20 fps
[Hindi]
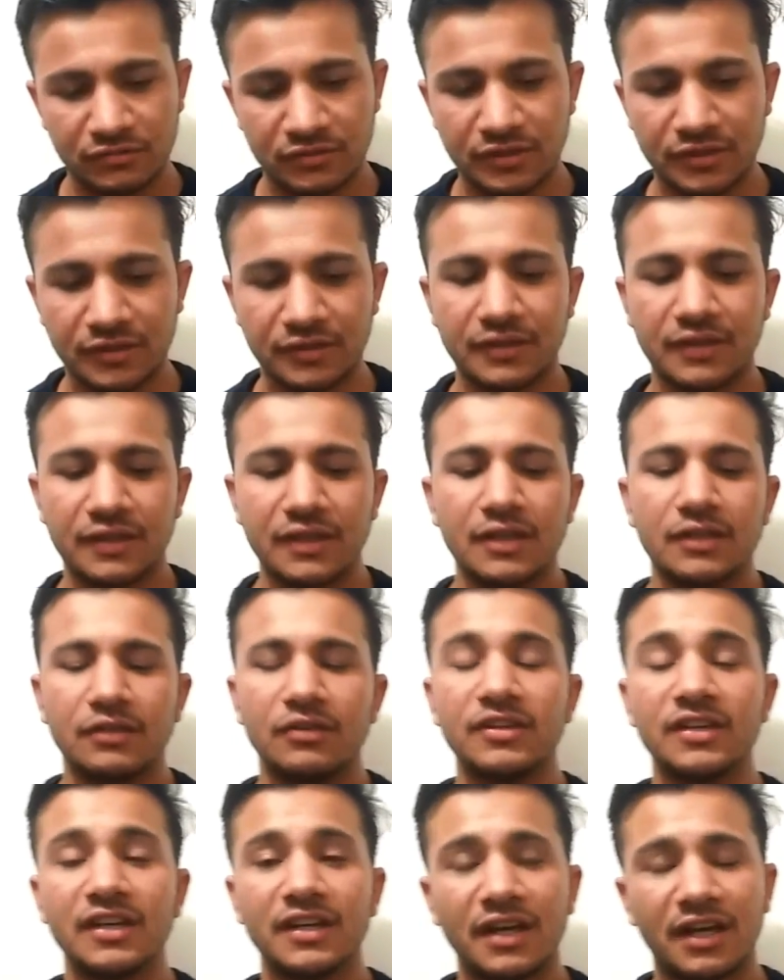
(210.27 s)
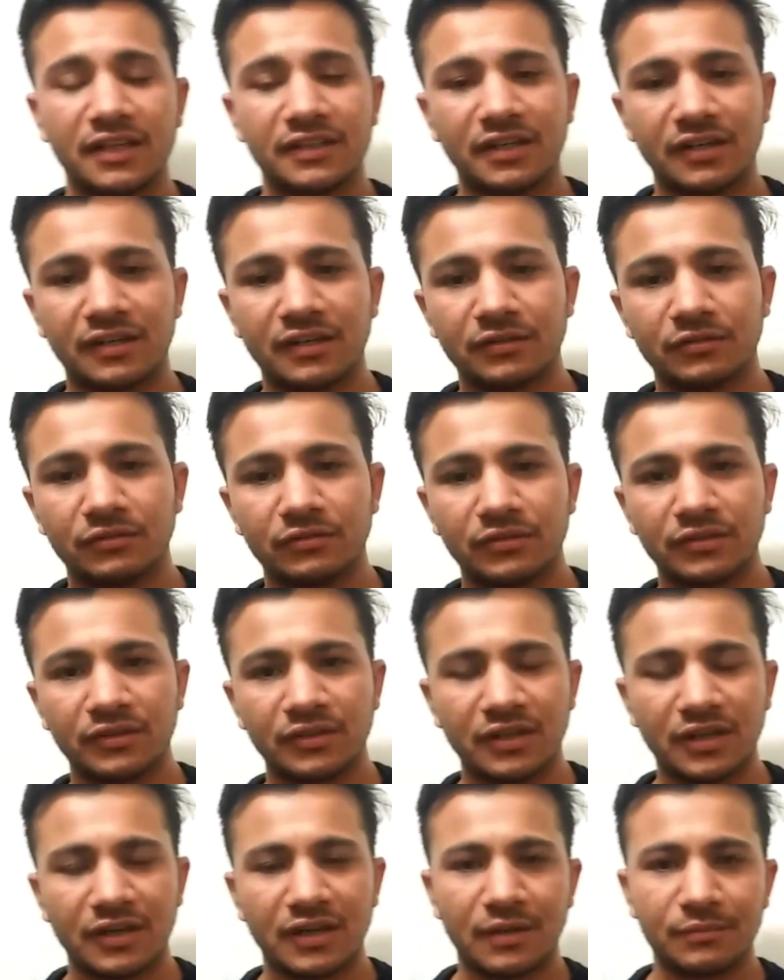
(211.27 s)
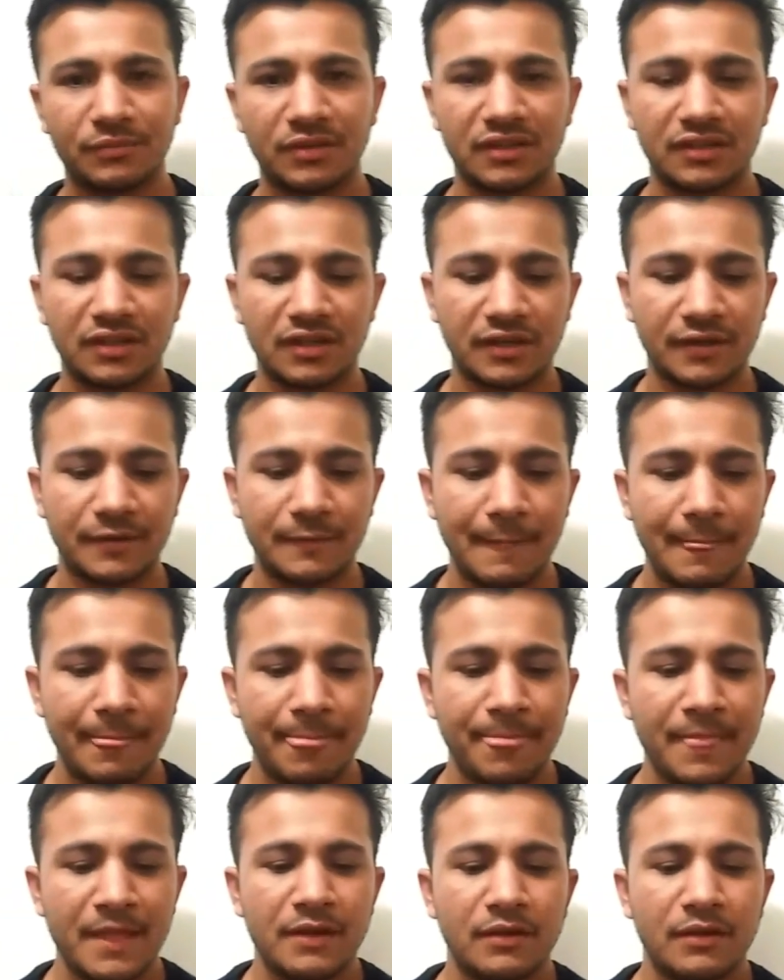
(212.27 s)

अर्जुन सिंह ने तो ये याद रखें इनका नाम याद रखें